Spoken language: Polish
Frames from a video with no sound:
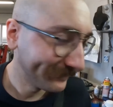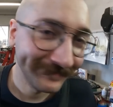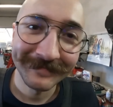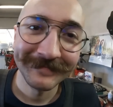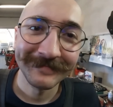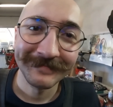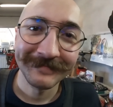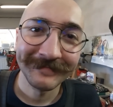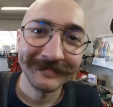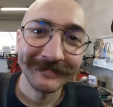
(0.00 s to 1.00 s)
że
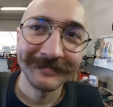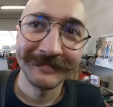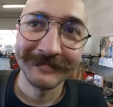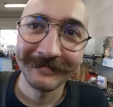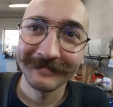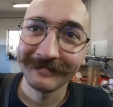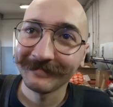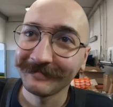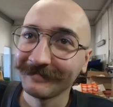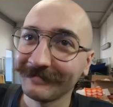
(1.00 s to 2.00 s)
samochód jej się
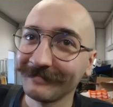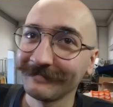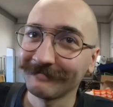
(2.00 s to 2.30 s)
moczy.